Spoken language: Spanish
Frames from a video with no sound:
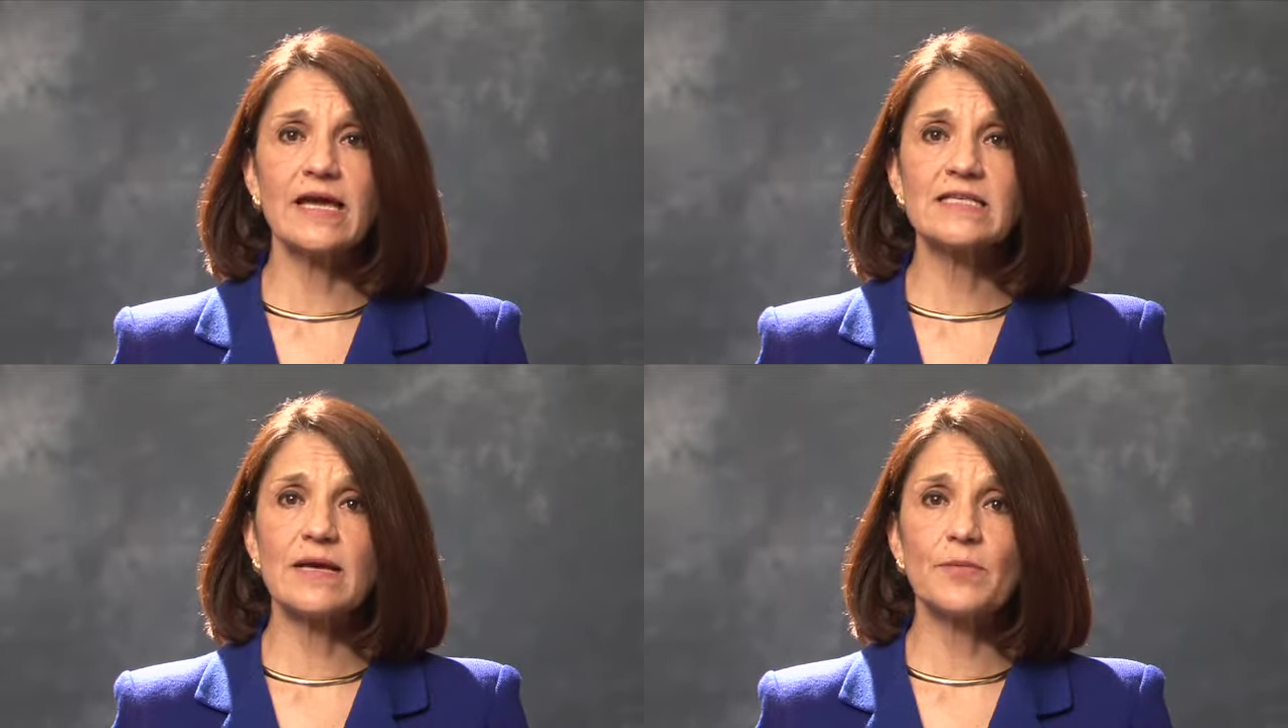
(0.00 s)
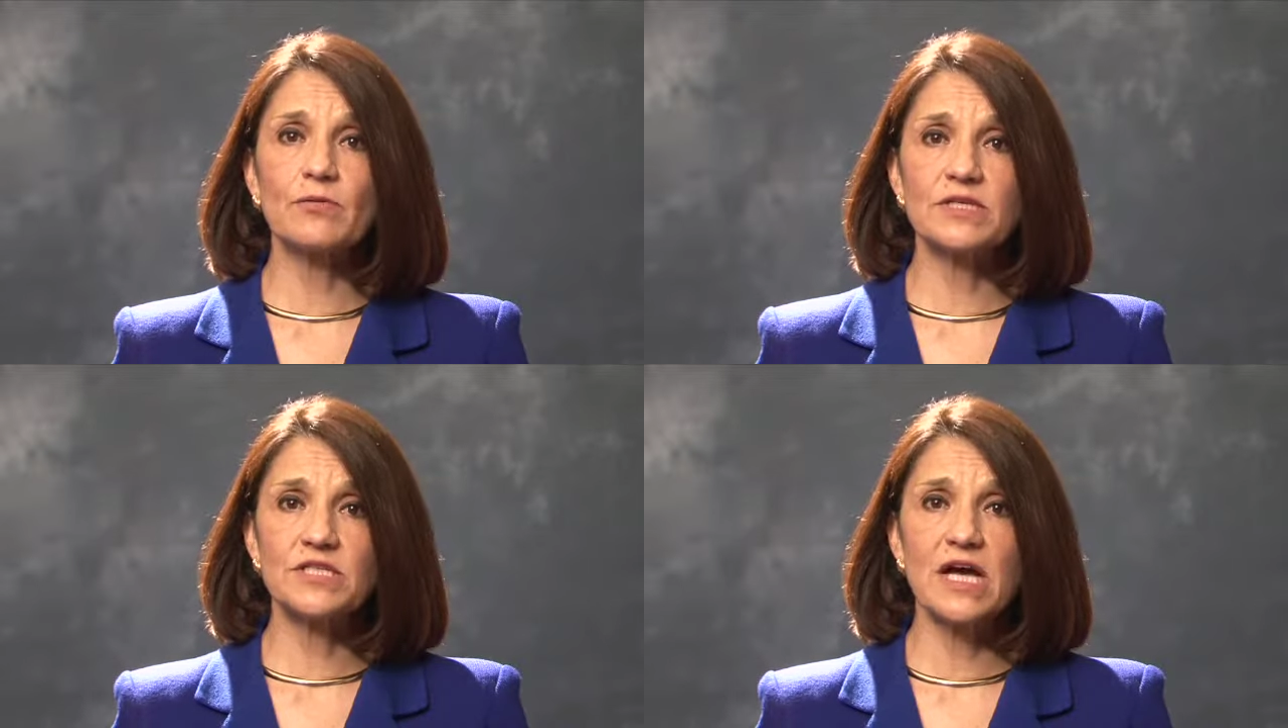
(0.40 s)
es
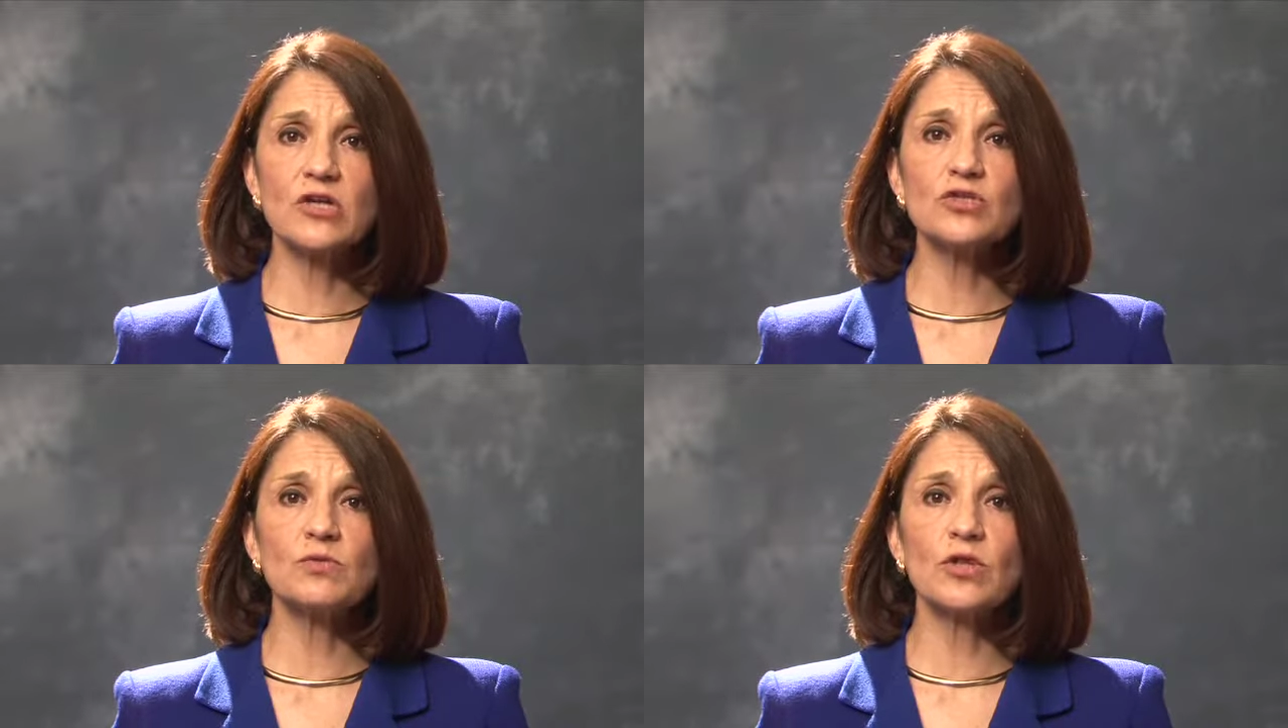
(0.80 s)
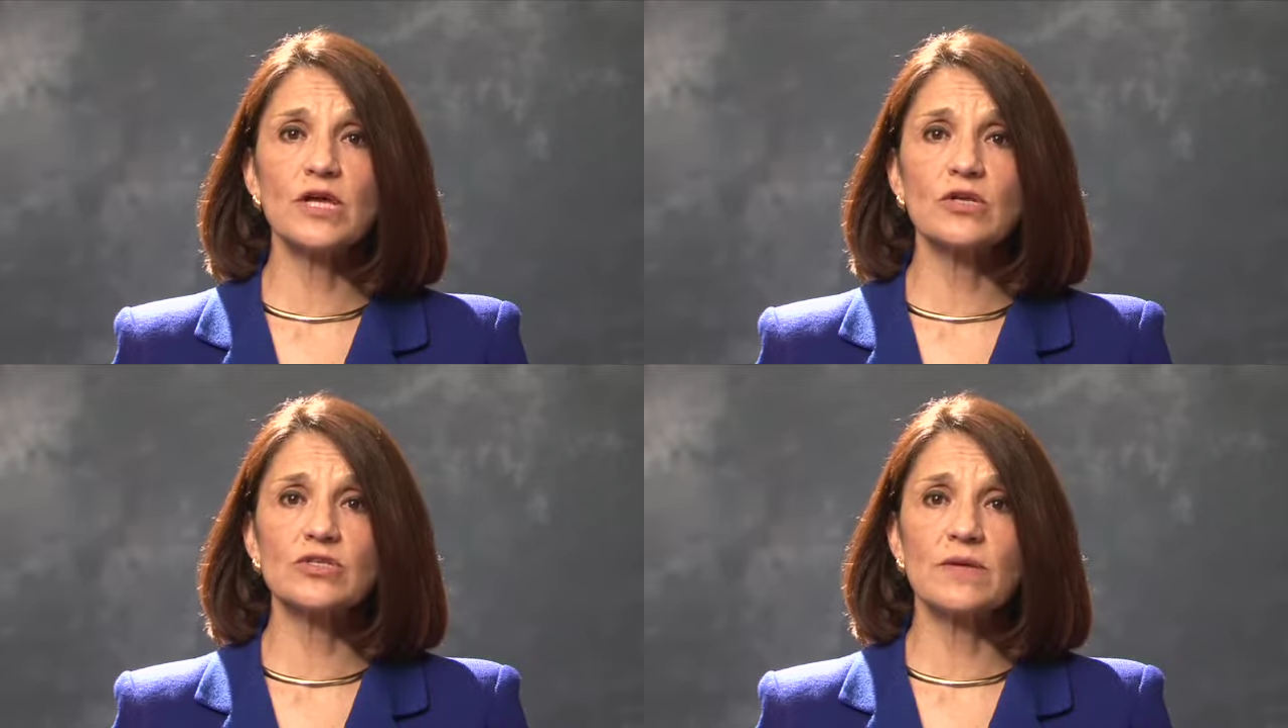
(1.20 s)
aprovechar los
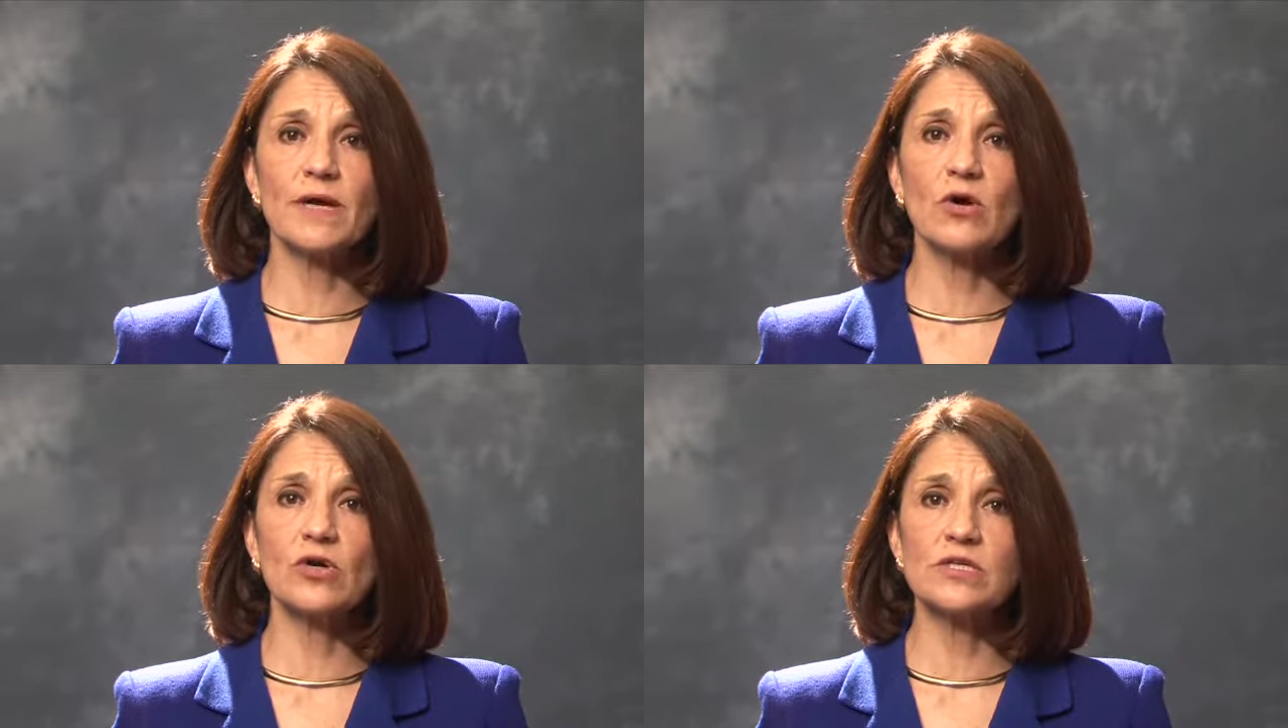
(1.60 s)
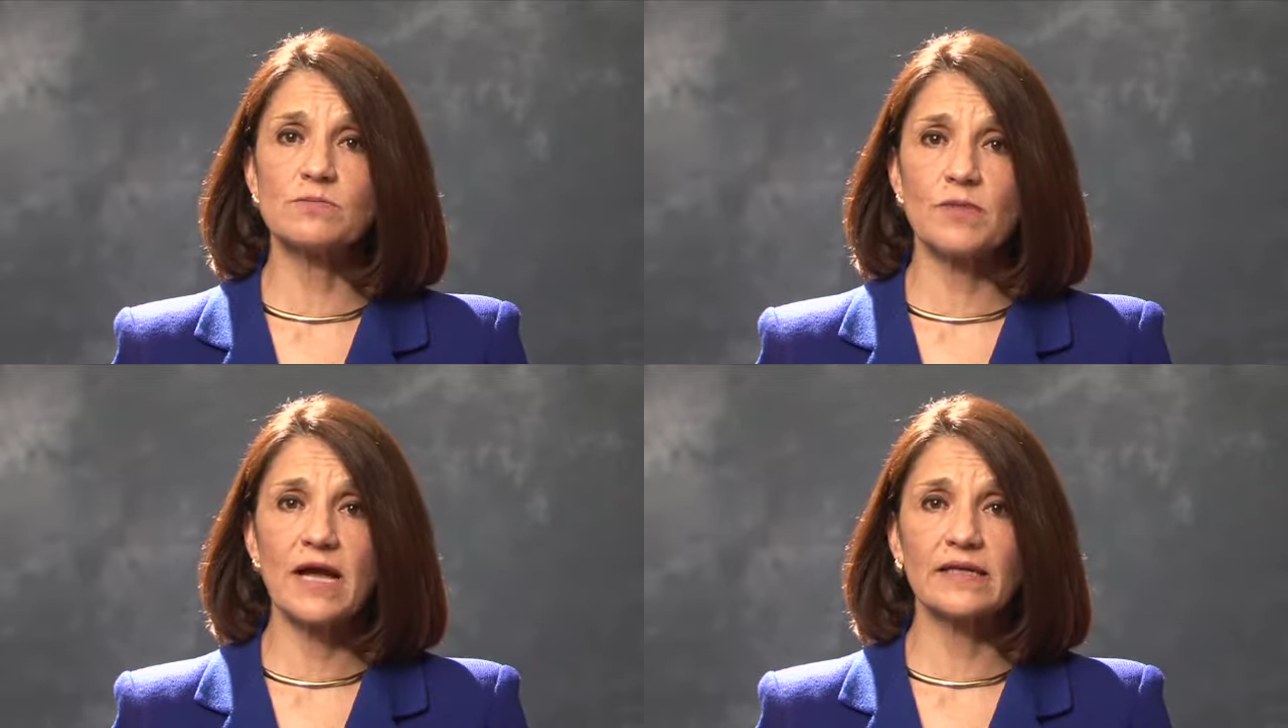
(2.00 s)
modelos de mejores
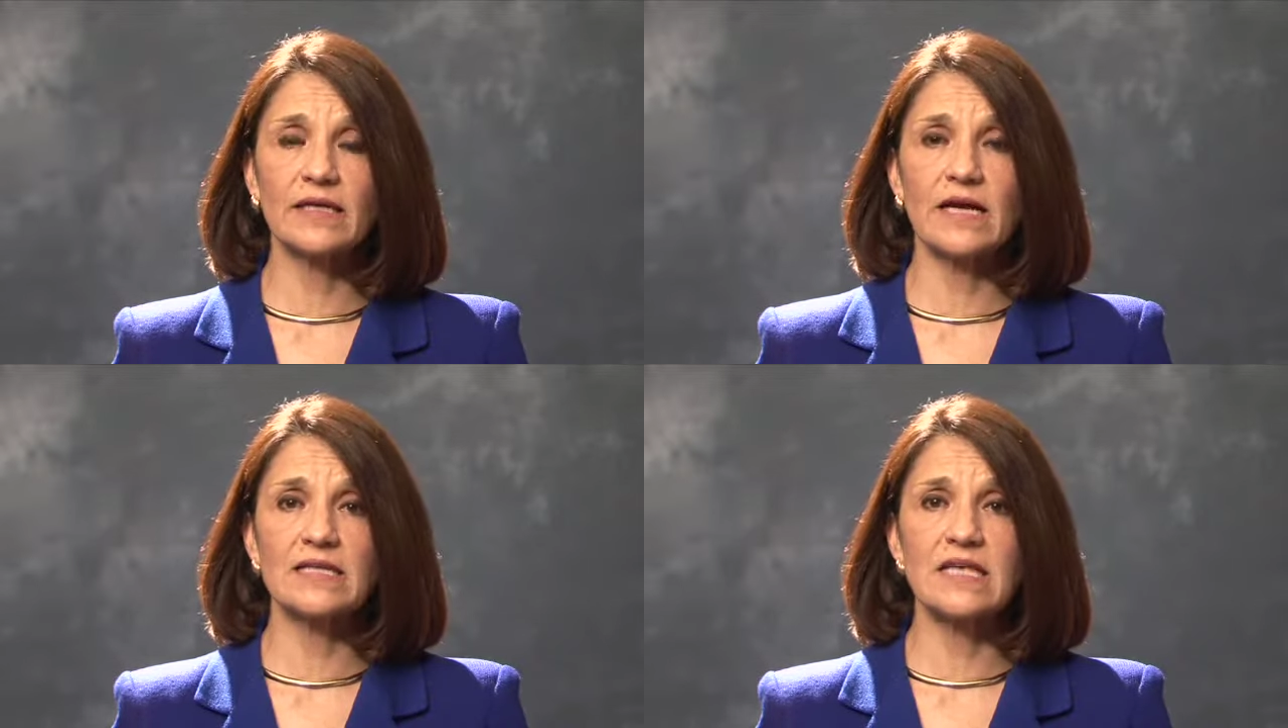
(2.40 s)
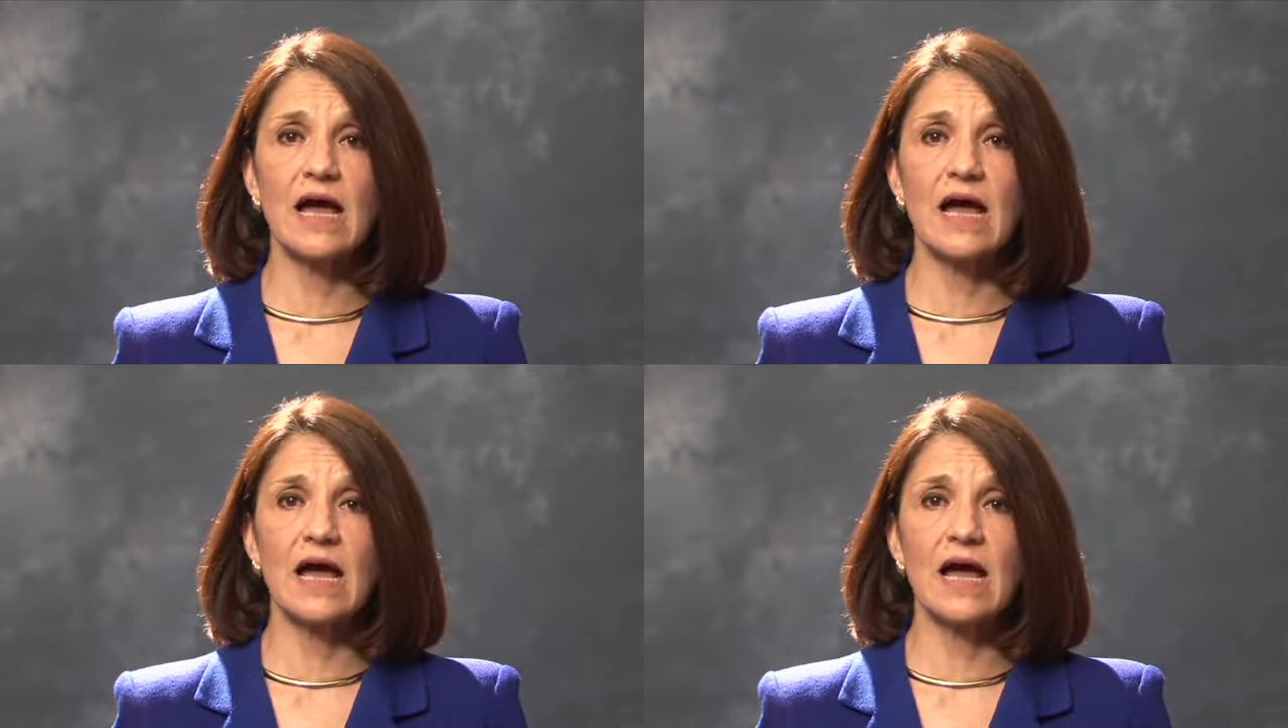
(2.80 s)
prácticas